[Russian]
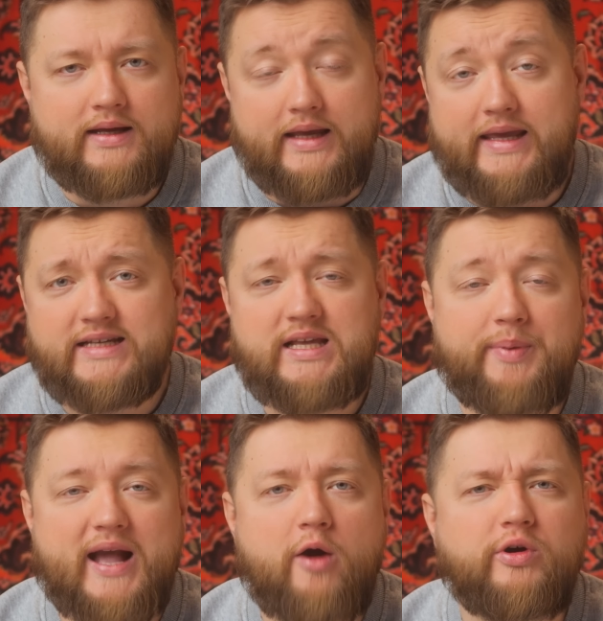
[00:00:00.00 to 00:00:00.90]
И если
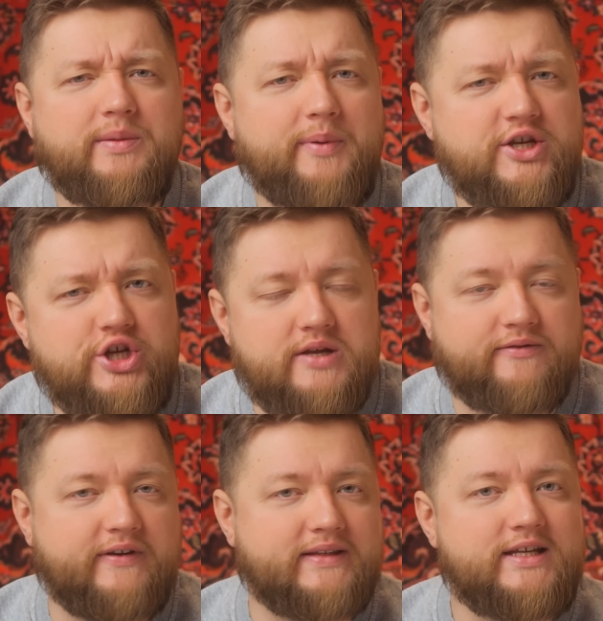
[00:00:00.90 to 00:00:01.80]
по какой-то причине в
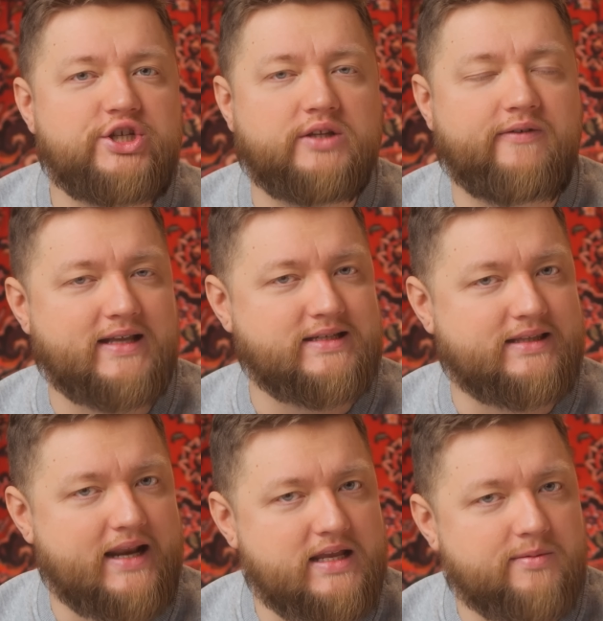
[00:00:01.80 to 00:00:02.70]

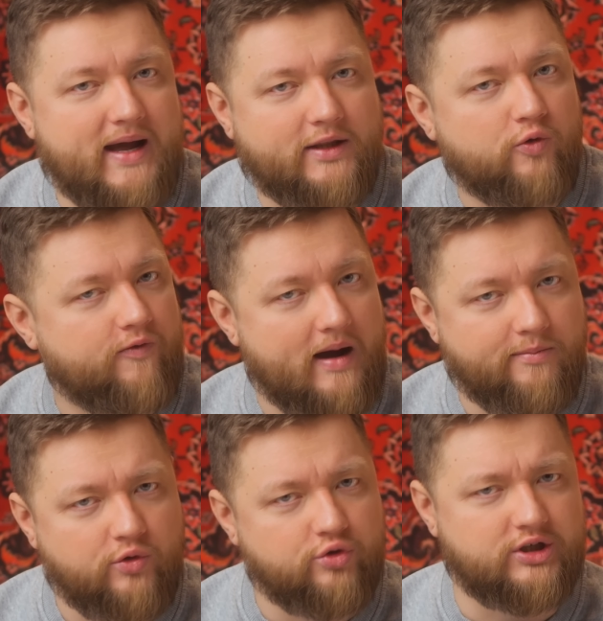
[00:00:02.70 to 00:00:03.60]
2023 году
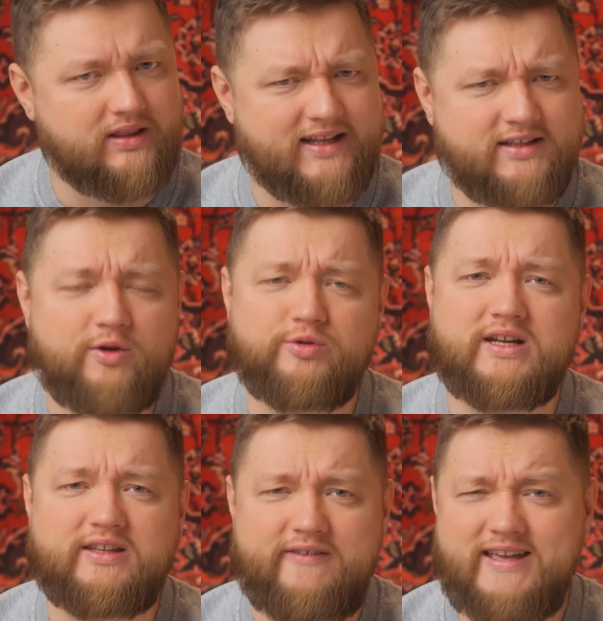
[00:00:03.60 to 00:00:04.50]
вам нужен Land
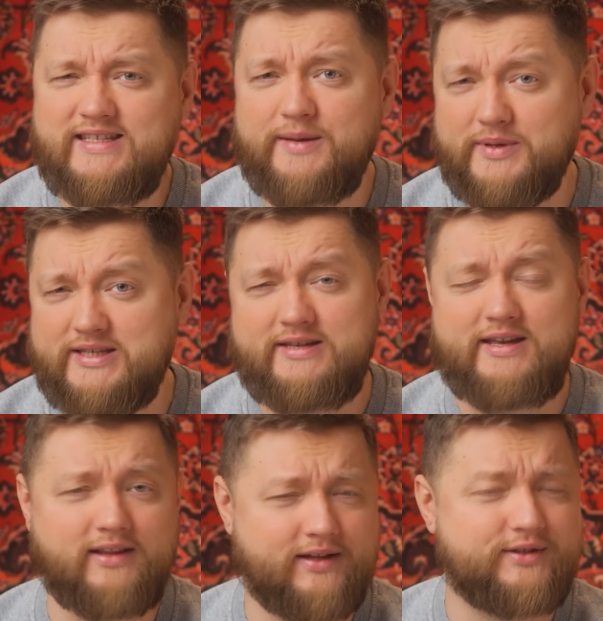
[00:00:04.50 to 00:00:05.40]
Cruiser 200 по цене
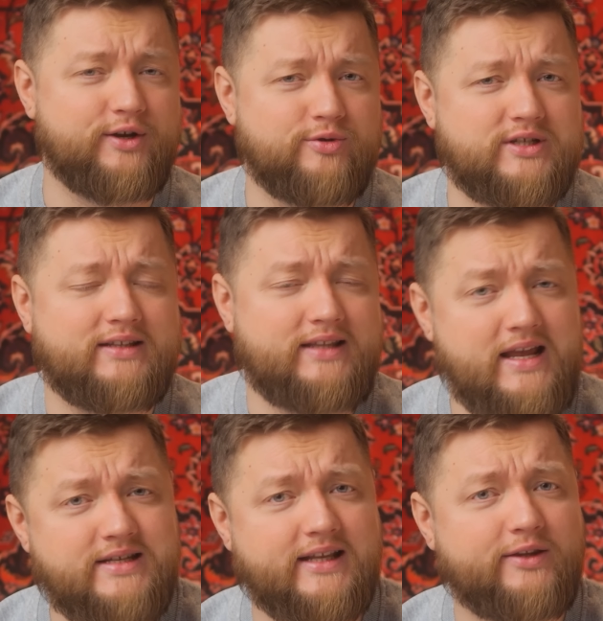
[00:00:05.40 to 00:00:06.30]
Land Cruiser
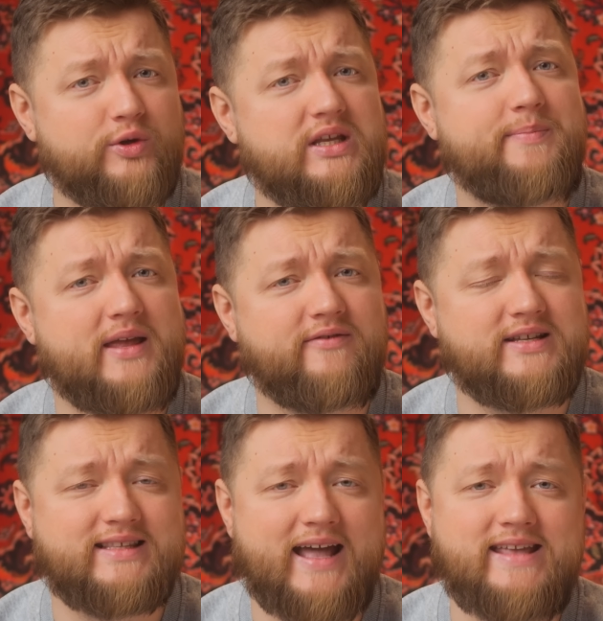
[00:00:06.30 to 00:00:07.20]
300, то теперь вы
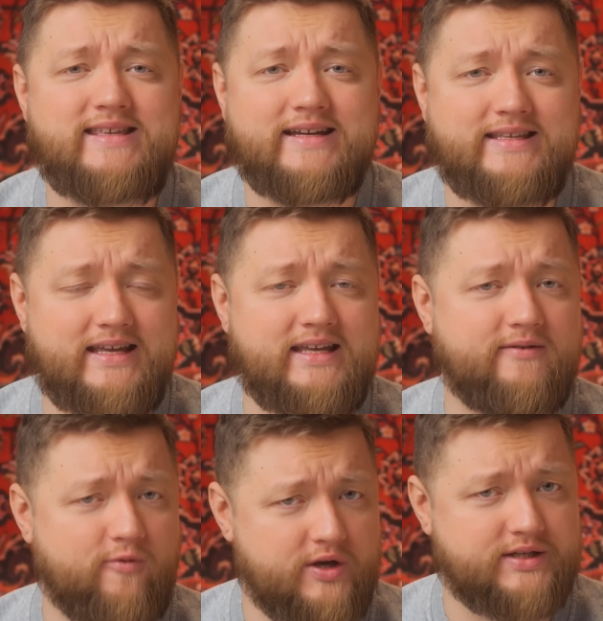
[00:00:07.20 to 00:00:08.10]
знаете, где его